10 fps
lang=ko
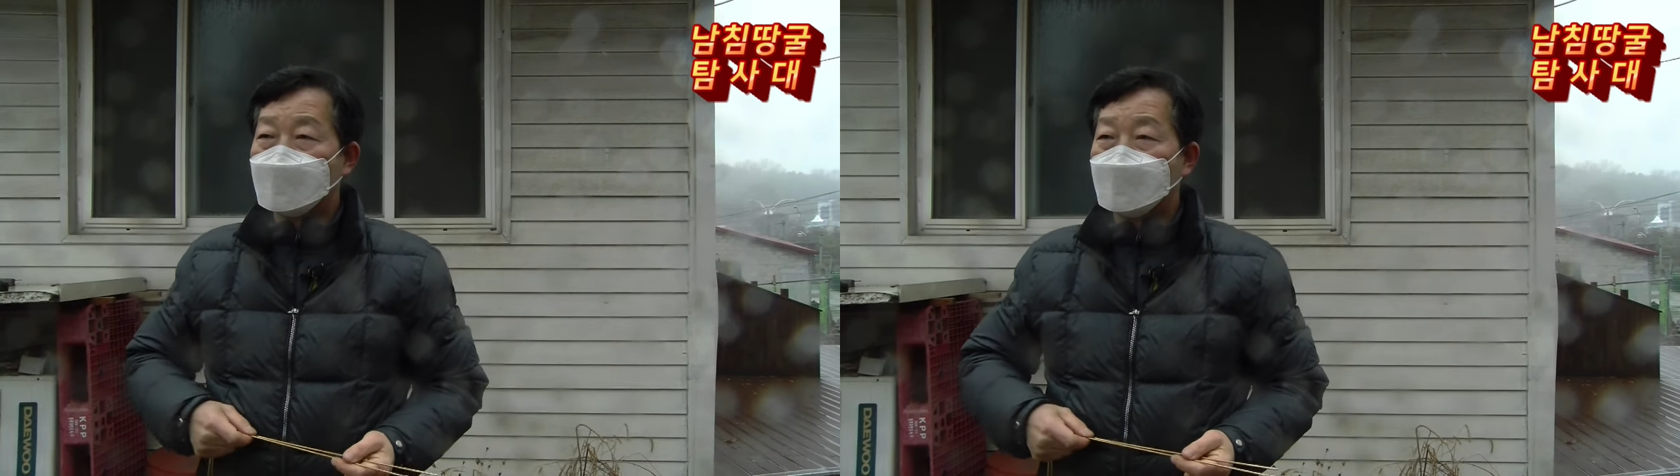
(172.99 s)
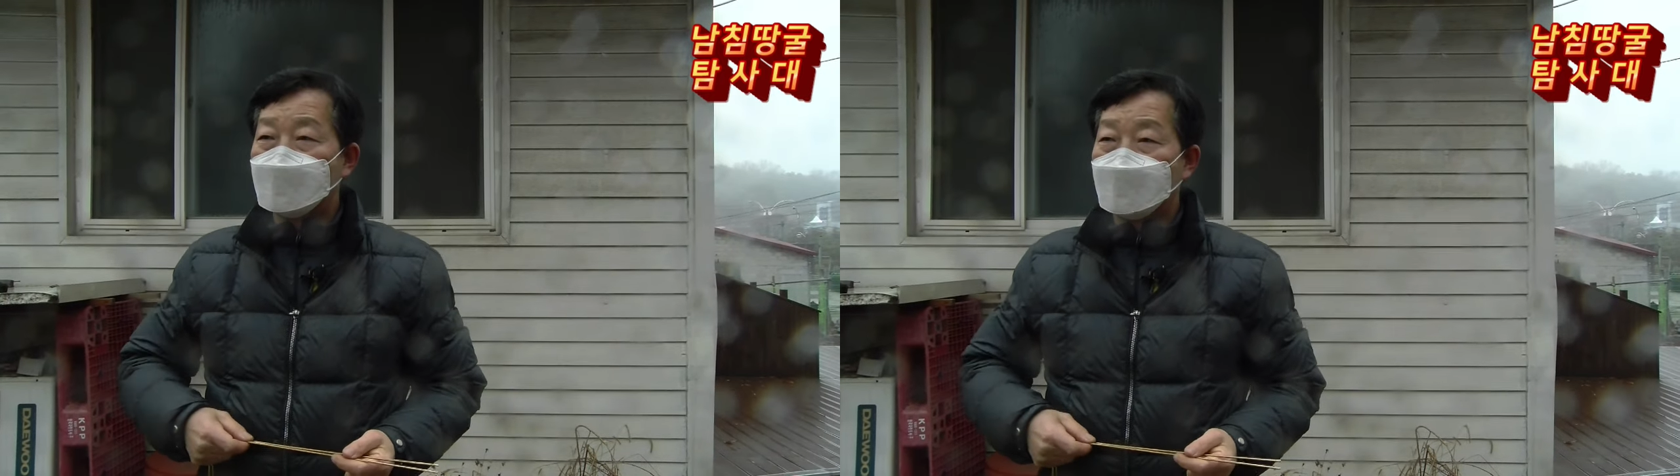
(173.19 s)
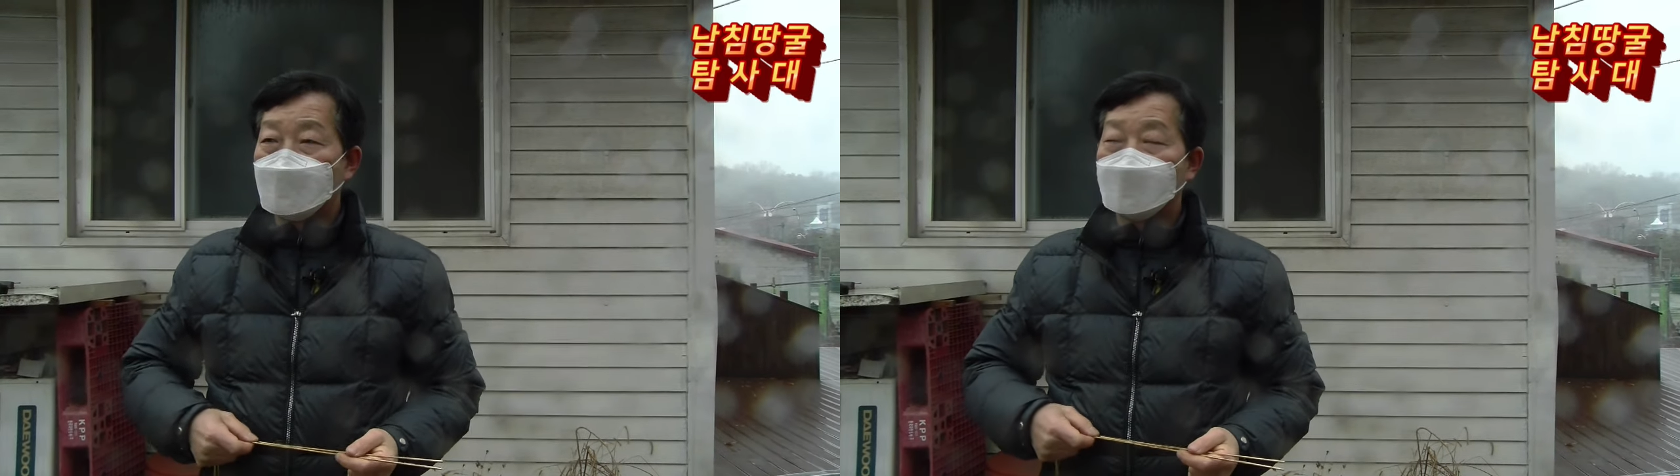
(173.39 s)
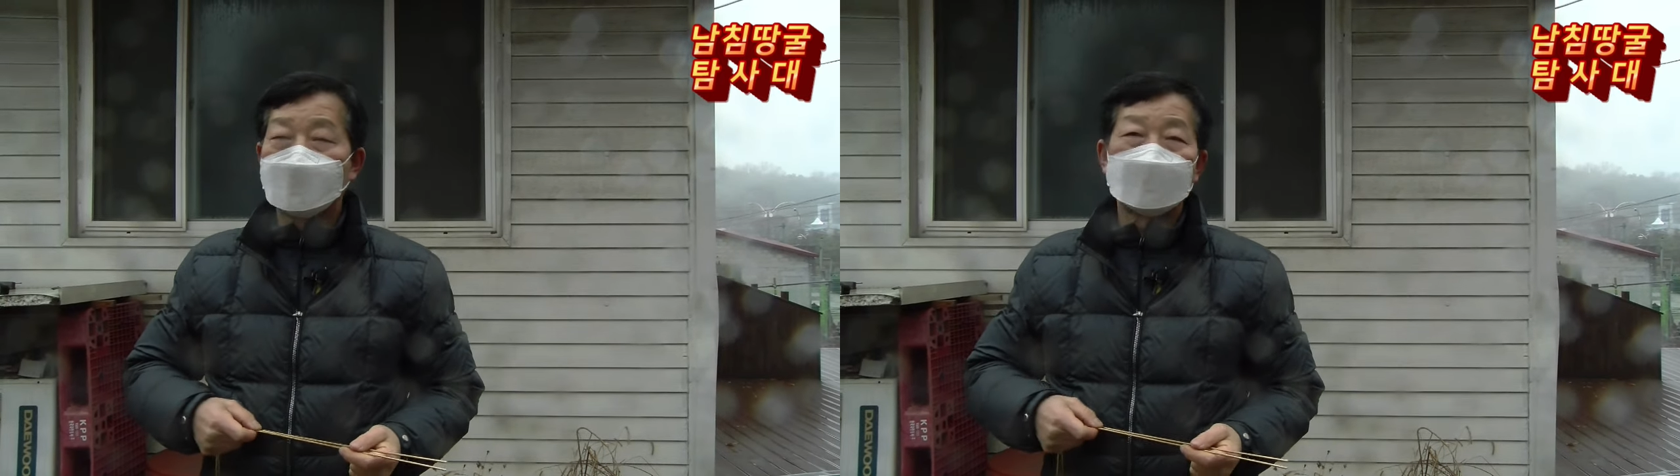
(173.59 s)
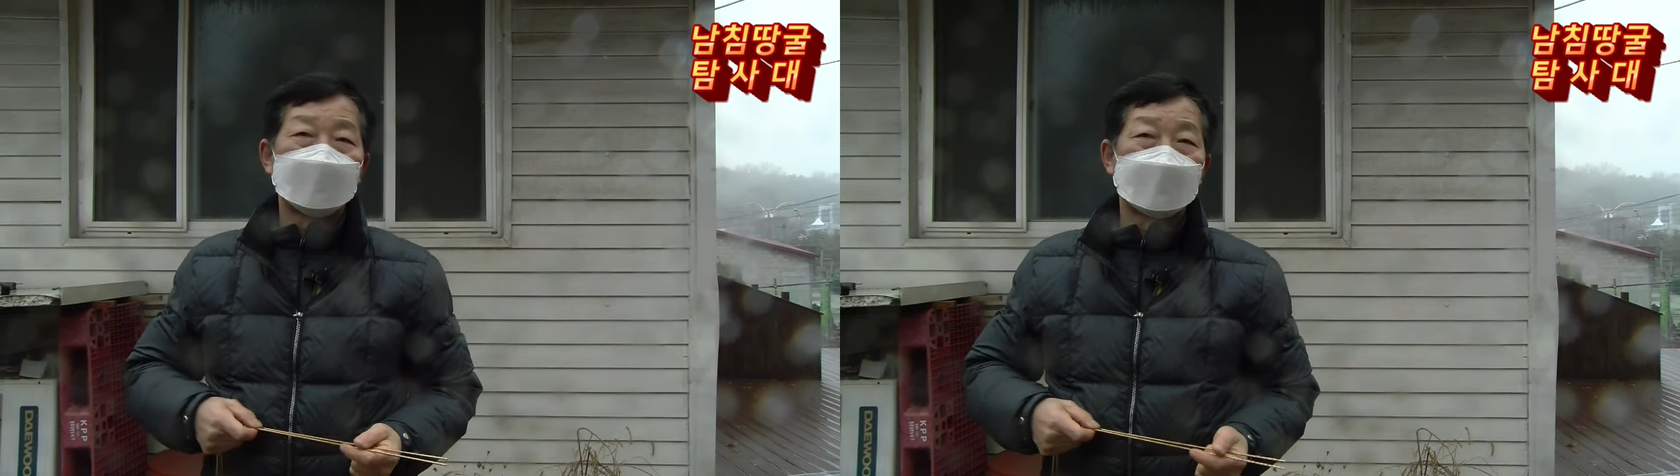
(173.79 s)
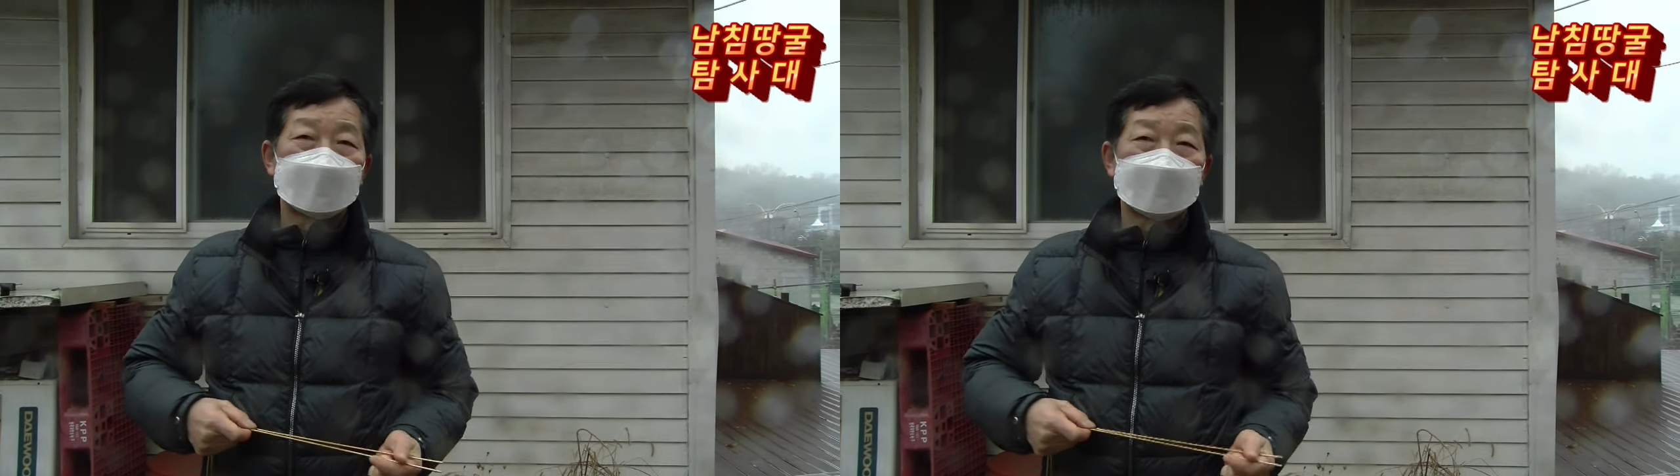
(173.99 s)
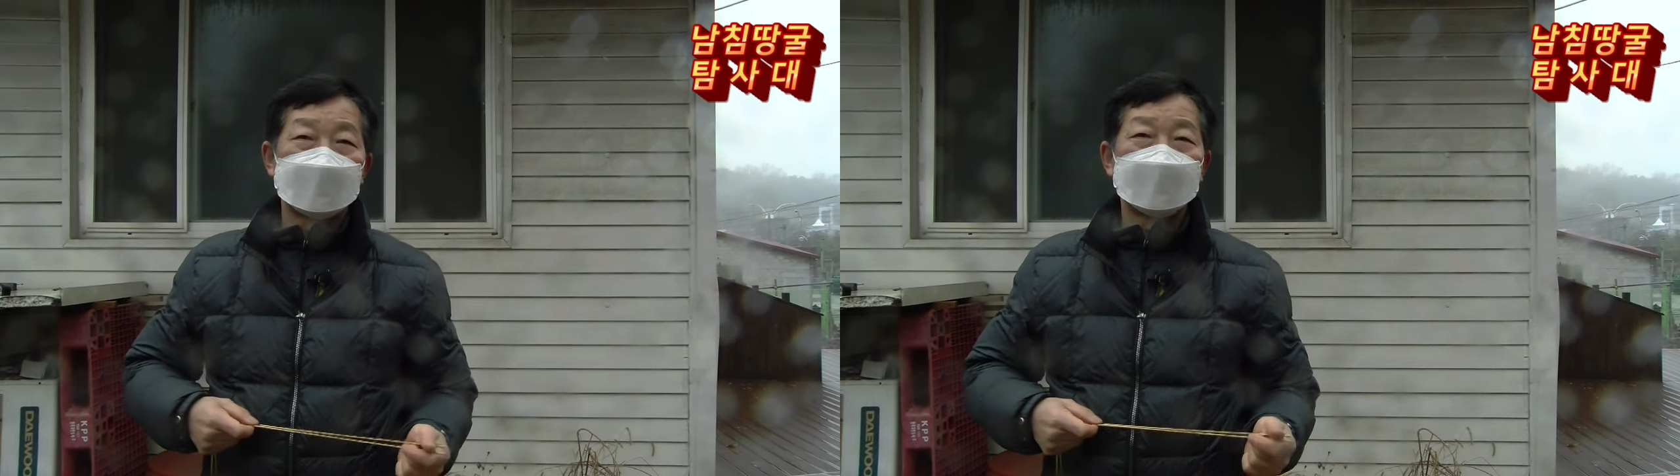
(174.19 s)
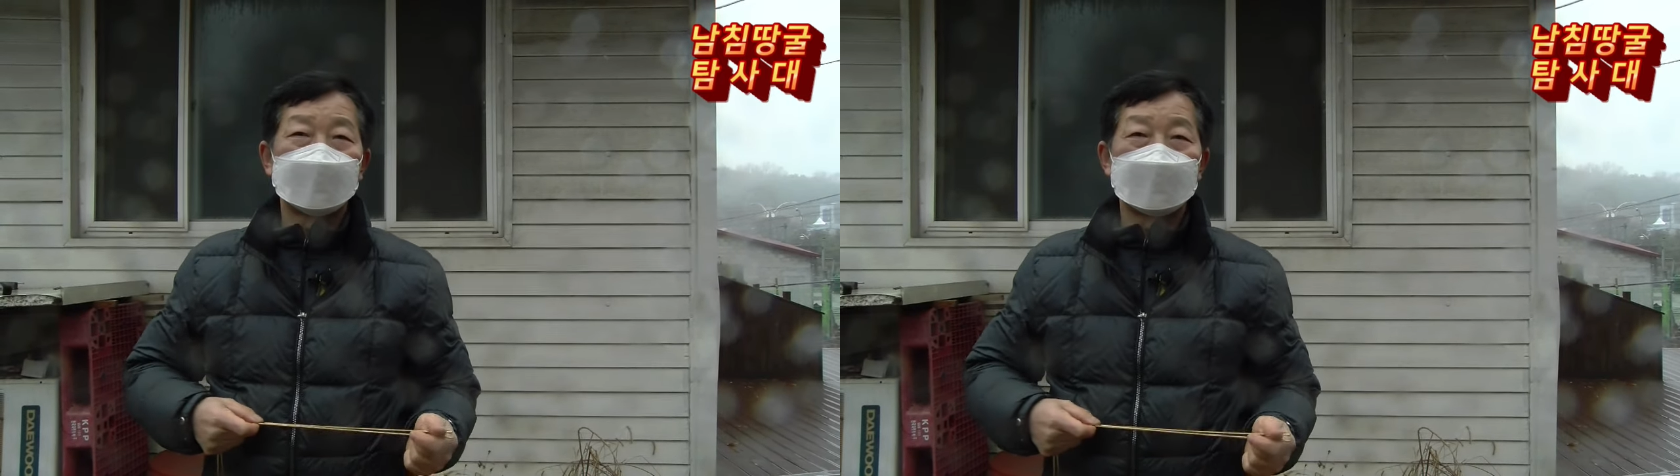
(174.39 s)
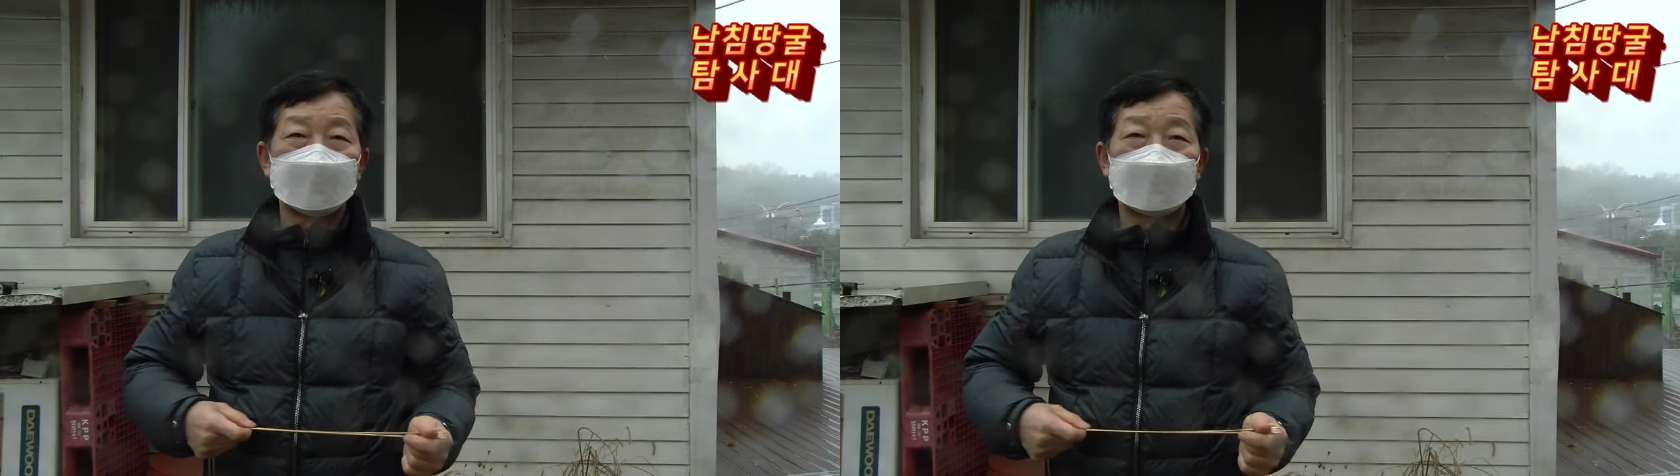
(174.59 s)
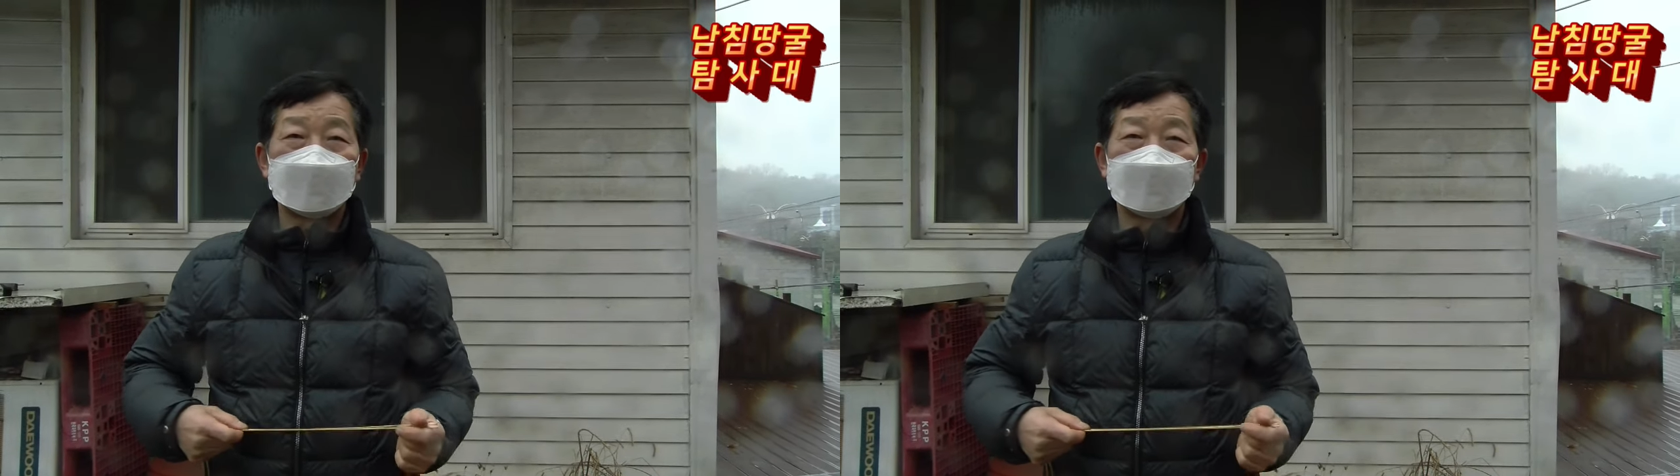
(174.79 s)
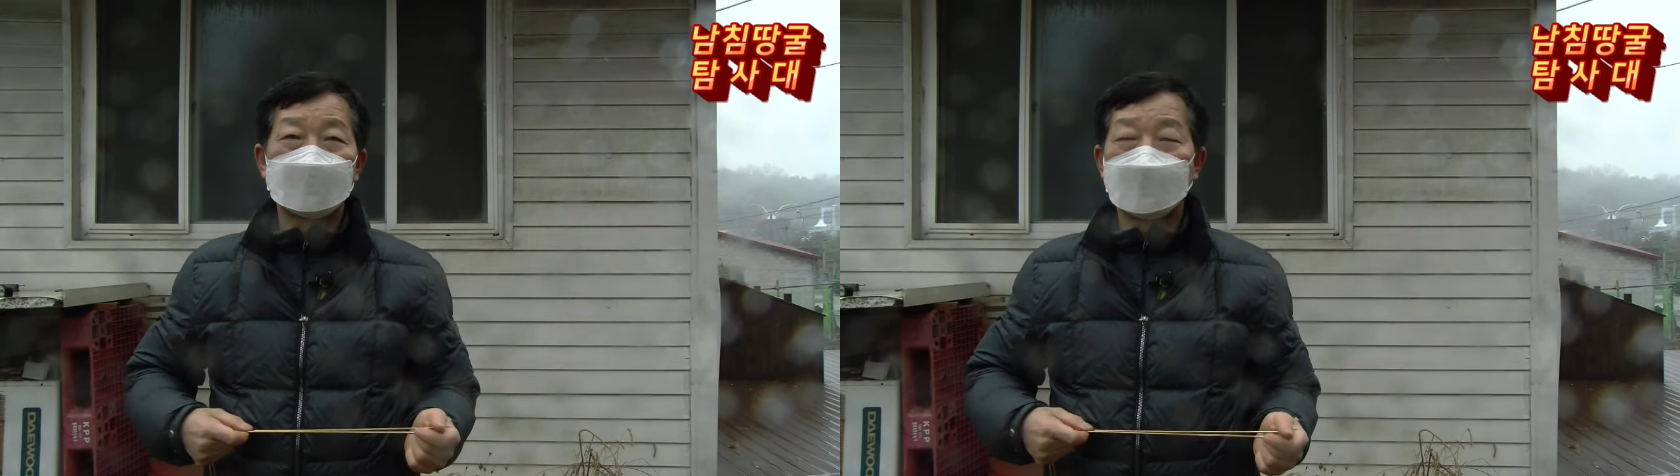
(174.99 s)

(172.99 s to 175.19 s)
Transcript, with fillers: 어, 혹시나 싶어서 그 시간에도 작업을